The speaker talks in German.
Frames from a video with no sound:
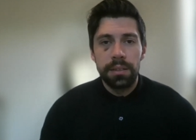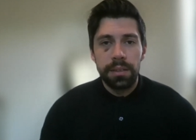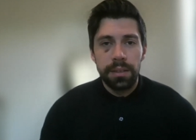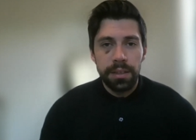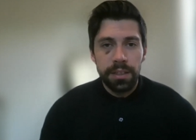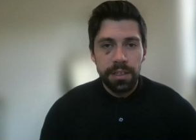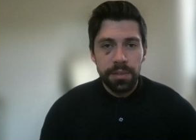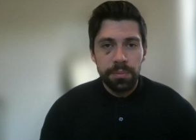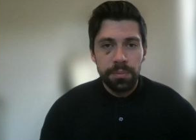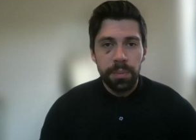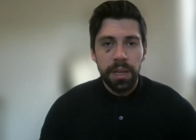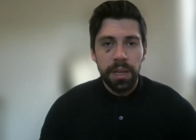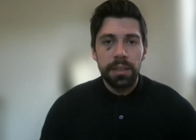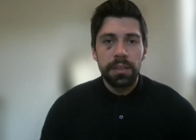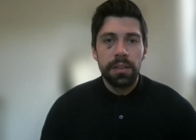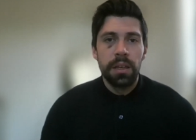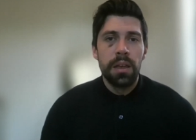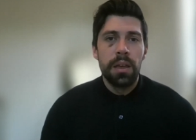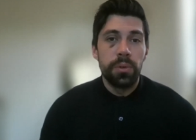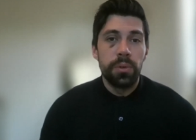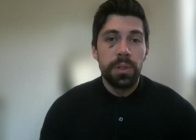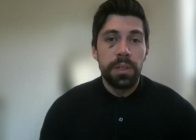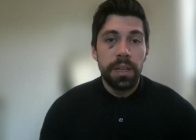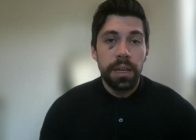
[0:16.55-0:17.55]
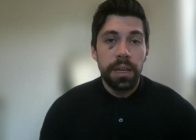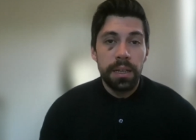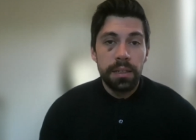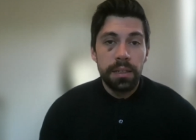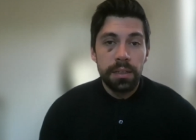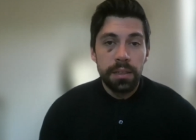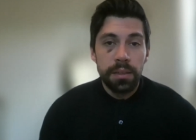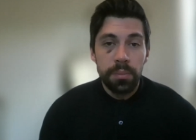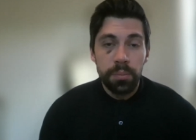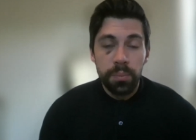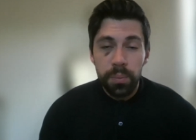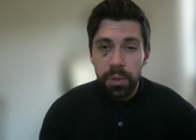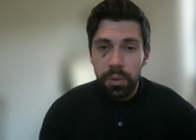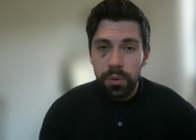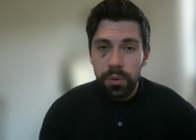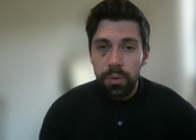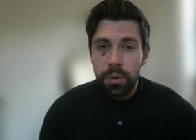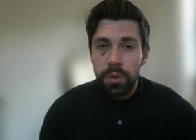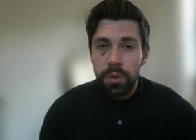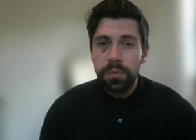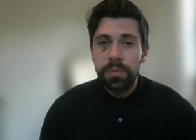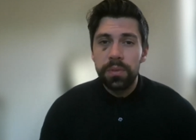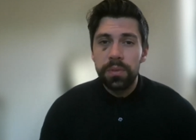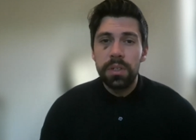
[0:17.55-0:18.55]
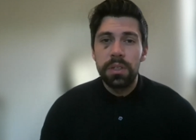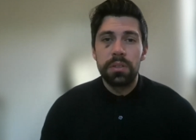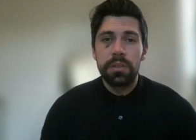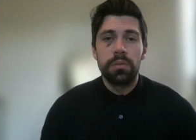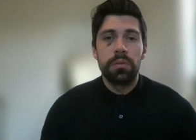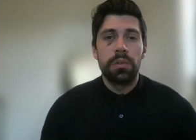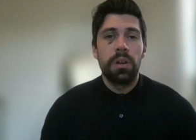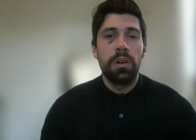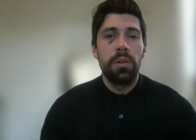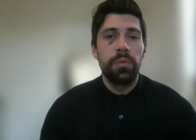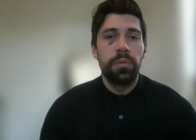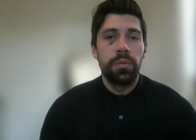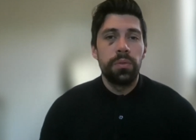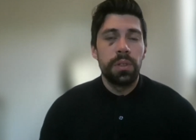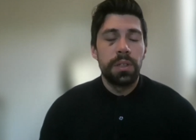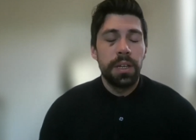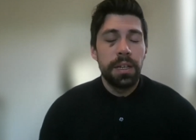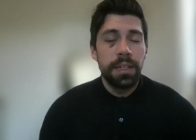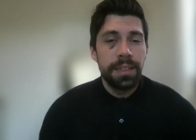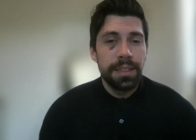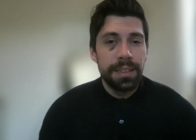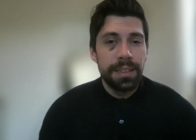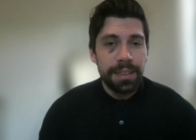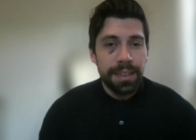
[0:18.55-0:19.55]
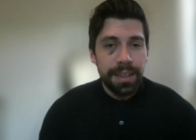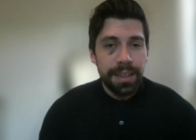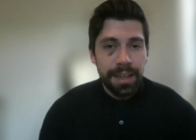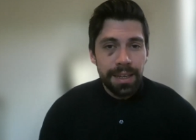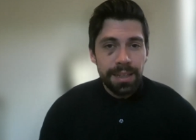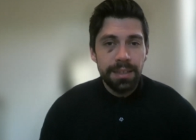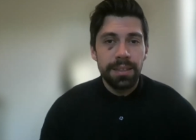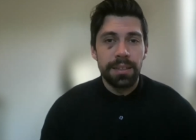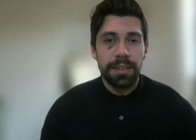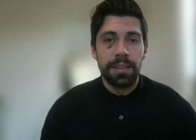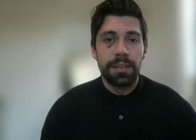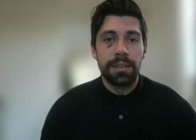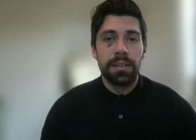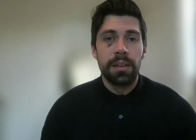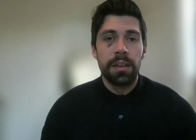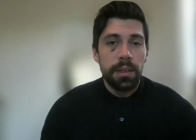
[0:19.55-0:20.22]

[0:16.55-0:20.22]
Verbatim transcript: Respekt für deine Bedürfnisse und auch für deine Grenzen.